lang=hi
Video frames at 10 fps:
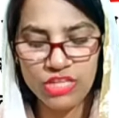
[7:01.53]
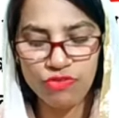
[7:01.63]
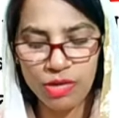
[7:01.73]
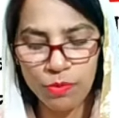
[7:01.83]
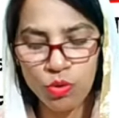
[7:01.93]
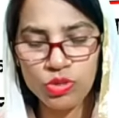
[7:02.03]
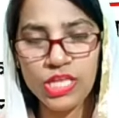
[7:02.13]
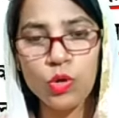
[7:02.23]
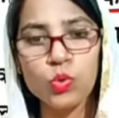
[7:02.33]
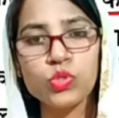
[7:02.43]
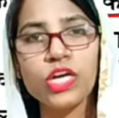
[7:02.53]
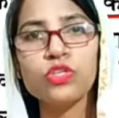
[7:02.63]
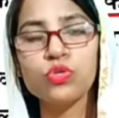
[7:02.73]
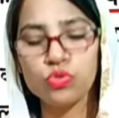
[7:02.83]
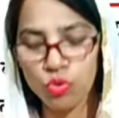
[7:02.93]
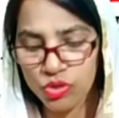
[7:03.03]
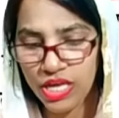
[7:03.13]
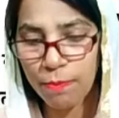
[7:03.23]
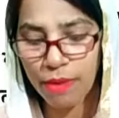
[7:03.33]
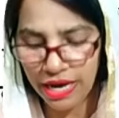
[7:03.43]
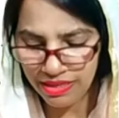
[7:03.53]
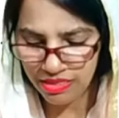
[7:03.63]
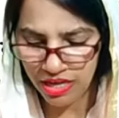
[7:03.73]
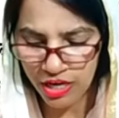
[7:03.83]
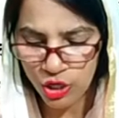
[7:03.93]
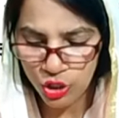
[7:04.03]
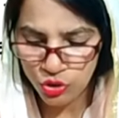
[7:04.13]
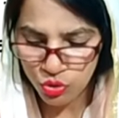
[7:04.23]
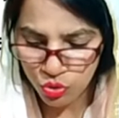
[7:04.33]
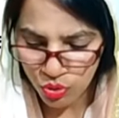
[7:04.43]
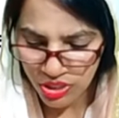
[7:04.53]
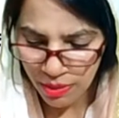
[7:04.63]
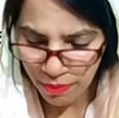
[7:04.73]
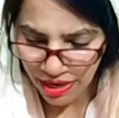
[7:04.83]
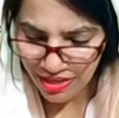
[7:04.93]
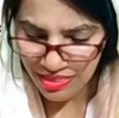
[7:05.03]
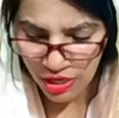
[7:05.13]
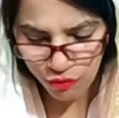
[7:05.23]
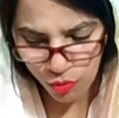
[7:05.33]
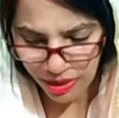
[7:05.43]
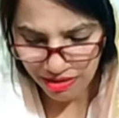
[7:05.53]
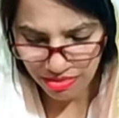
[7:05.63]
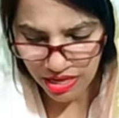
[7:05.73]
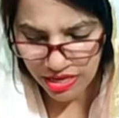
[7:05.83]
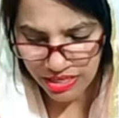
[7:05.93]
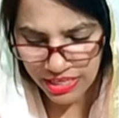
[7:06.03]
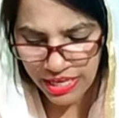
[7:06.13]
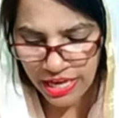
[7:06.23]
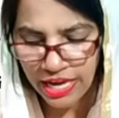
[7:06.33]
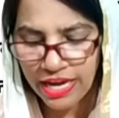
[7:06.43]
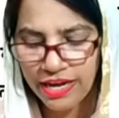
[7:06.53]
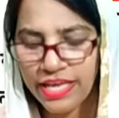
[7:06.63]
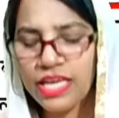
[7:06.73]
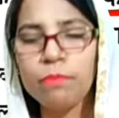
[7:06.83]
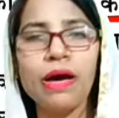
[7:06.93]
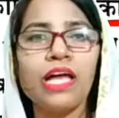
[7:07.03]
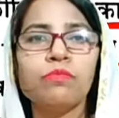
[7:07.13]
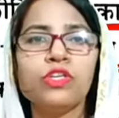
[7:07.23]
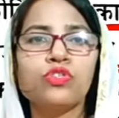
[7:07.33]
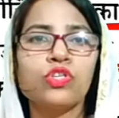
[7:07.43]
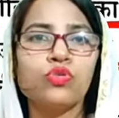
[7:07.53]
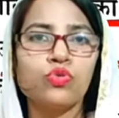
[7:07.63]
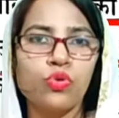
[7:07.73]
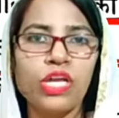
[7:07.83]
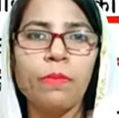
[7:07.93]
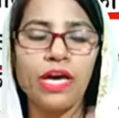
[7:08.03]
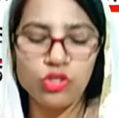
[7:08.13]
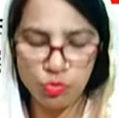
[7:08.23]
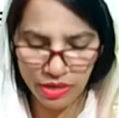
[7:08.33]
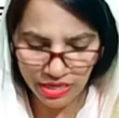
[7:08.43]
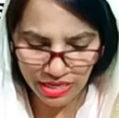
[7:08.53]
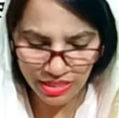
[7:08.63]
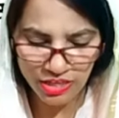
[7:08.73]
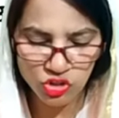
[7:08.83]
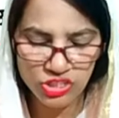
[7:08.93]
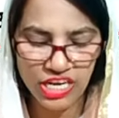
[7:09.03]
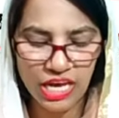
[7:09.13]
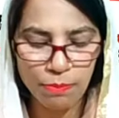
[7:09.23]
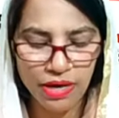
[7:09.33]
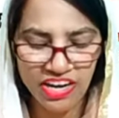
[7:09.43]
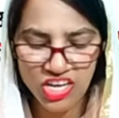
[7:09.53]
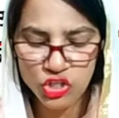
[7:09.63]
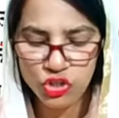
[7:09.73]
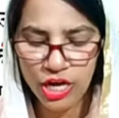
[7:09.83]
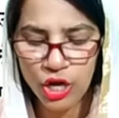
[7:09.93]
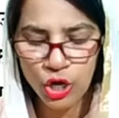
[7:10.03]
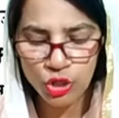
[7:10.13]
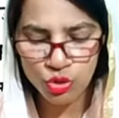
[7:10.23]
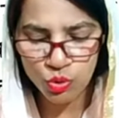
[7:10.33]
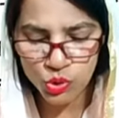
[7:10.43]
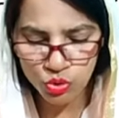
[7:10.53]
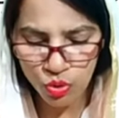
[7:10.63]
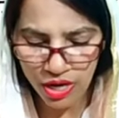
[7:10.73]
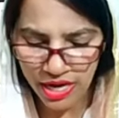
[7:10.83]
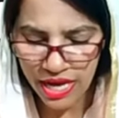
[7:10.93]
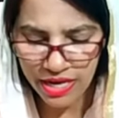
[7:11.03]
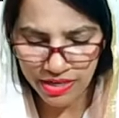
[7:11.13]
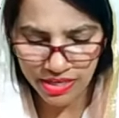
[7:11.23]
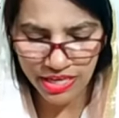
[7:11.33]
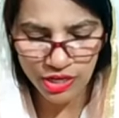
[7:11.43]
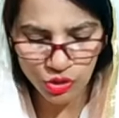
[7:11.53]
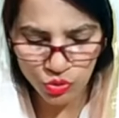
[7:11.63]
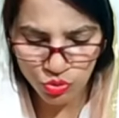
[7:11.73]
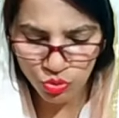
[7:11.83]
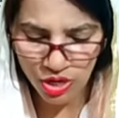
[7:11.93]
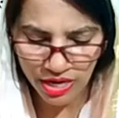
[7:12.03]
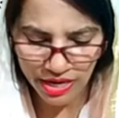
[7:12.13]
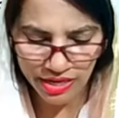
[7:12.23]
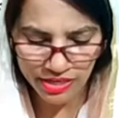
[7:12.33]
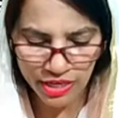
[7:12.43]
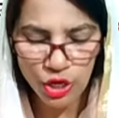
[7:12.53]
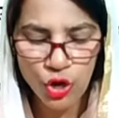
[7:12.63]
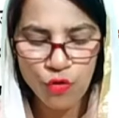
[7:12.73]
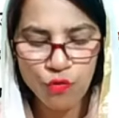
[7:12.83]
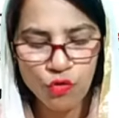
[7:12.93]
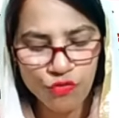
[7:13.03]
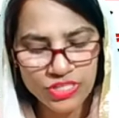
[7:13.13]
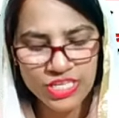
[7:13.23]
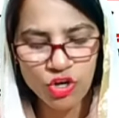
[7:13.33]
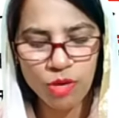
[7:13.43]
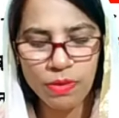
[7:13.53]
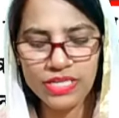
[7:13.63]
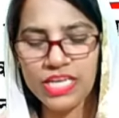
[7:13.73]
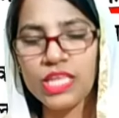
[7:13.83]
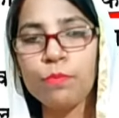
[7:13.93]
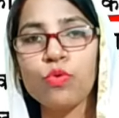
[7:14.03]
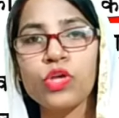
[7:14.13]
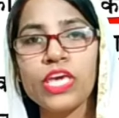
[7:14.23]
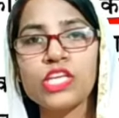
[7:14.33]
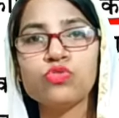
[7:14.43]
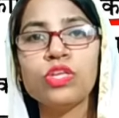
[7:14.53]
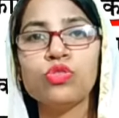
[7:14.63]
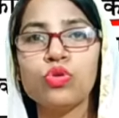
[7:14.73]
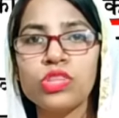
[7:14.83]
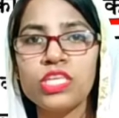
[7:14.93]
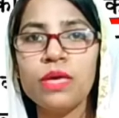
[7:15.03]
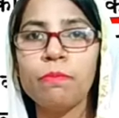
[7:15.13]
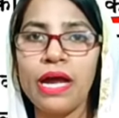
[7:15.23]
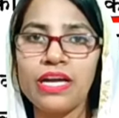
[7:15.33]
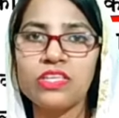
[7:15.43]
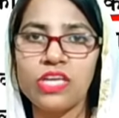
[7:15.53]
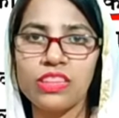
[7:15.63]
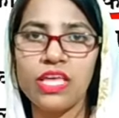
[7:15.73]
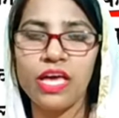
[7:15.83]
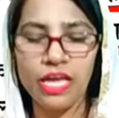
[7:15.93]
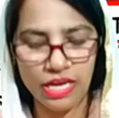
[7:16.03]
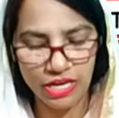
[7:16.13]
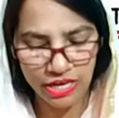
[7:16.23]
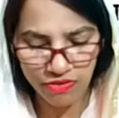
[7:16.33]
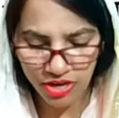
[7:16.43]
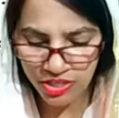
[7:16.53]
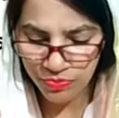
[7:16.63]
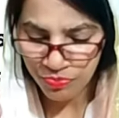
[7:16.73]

वर्मन होता है उसका जो छोटा भाई था जो छोटा भाई था वो बैठता है ठीक है लेकिन बाद में उसके जो छोटा भाई जो बैठा था जिसका नाम मंगलेश था तो उसको हरा करके यानी कि उसको हरा करके वो फिर से कौन बैठ जाता है पुलकेश्वर द्वितीय बैठ जाता है राइट